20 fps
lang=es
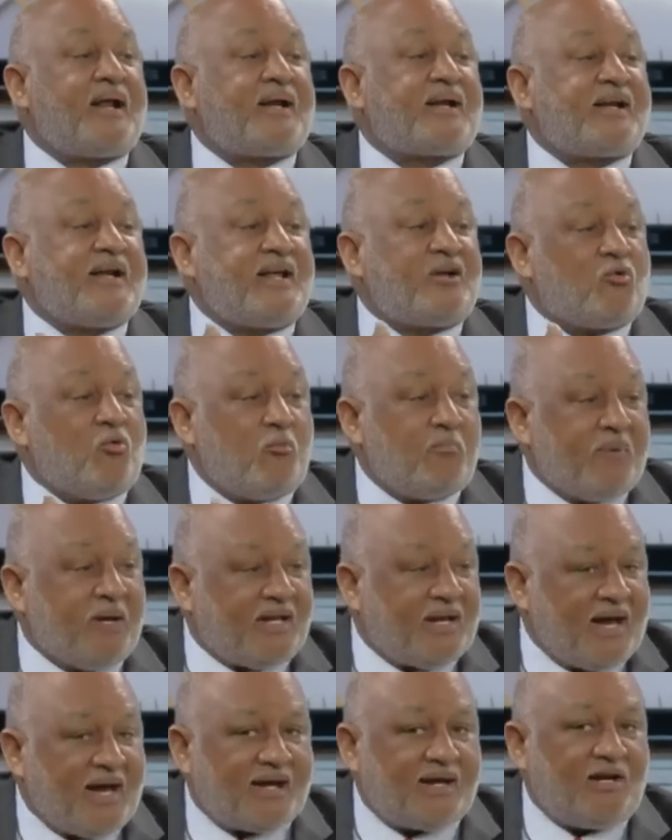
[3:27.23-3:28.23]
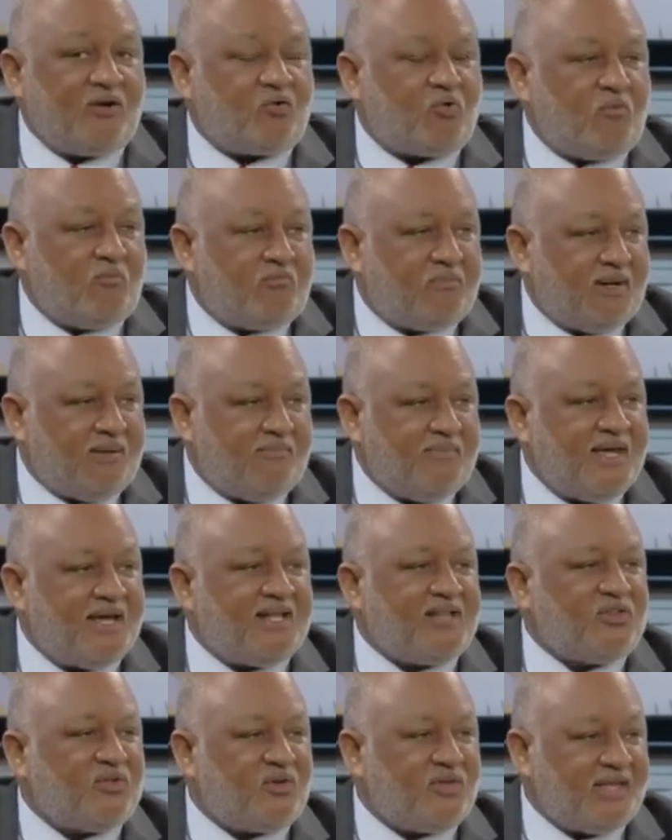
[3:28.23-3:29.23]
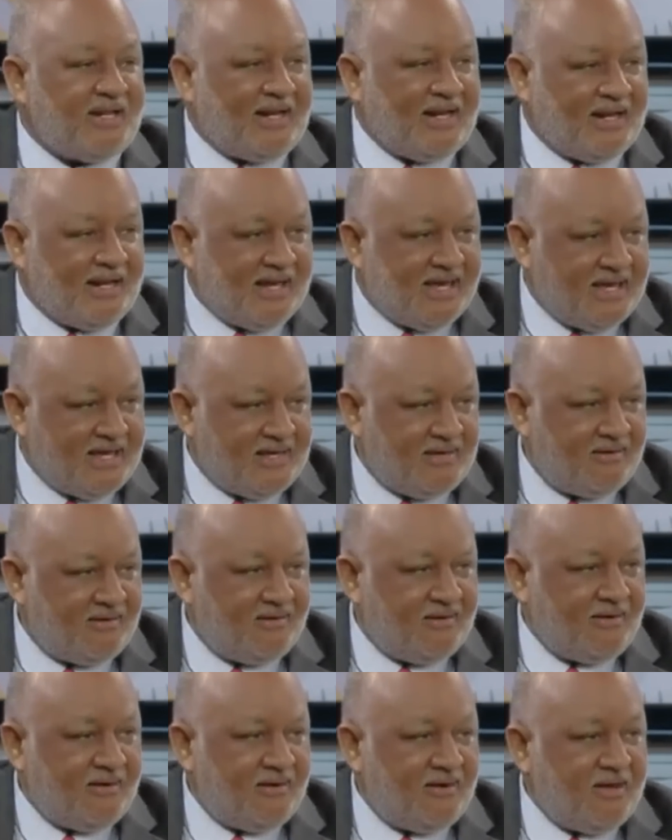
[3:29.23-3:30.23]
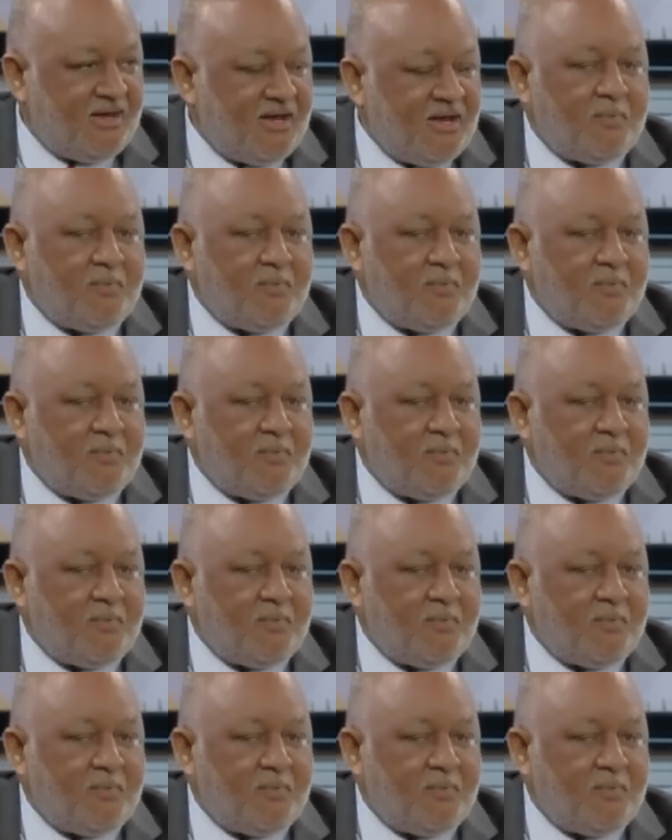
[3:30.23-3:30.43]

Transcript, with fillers: para recuperar el cumplimiento de la ley,